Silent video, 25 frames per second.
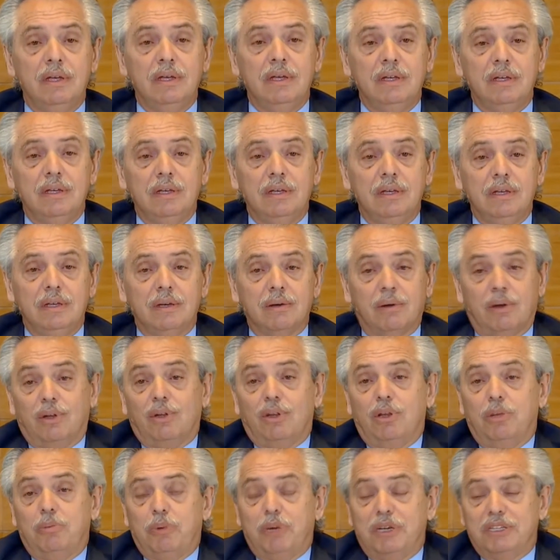Cuando
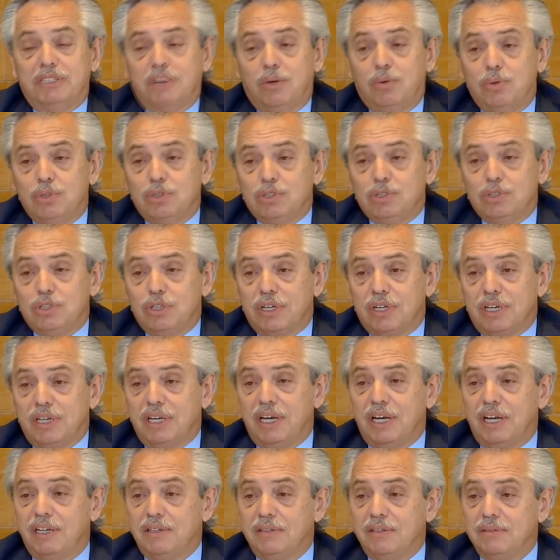después escucho que
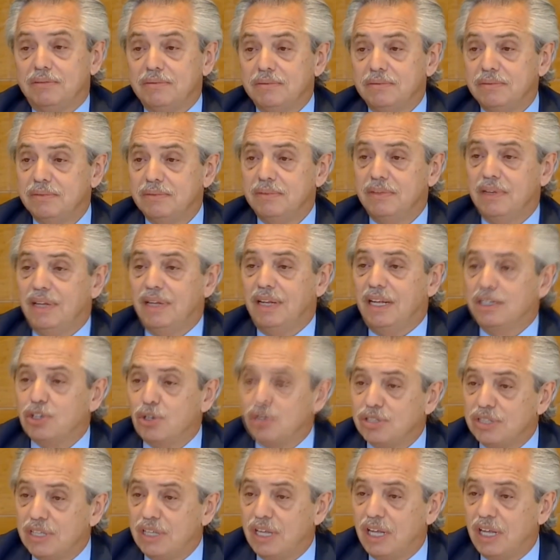niegan la
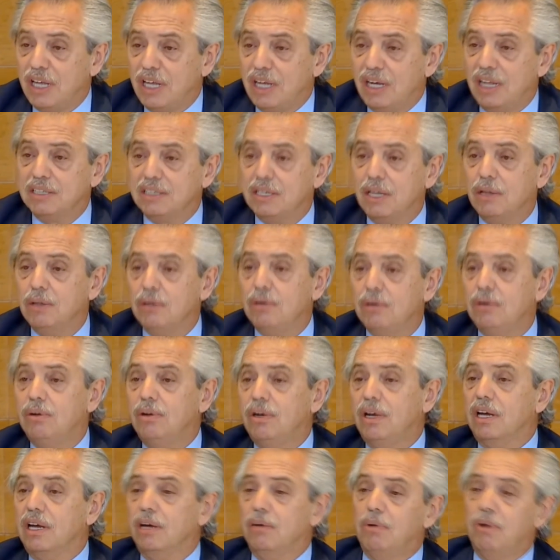atrocidad de la dictadura,
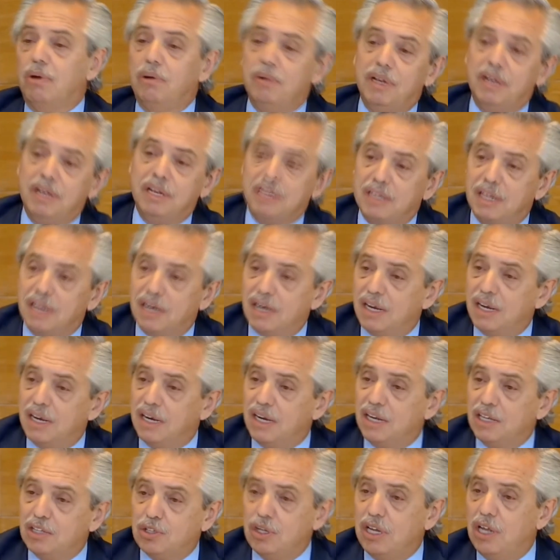que vuelven a instalar la
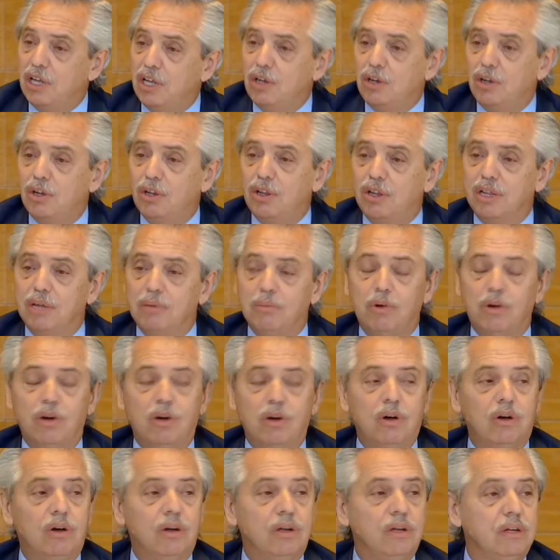teoría de los dos
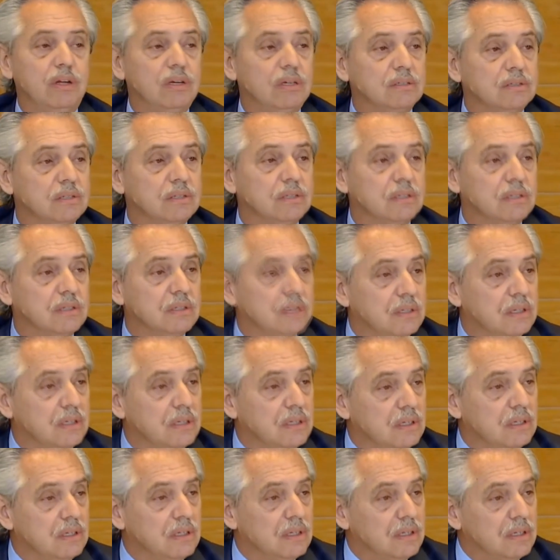demonios,
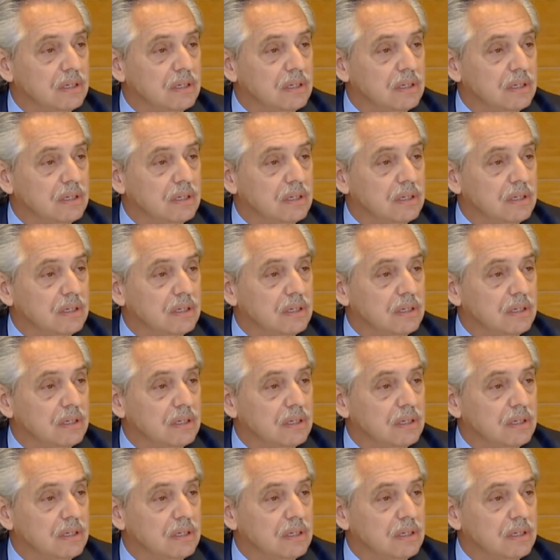que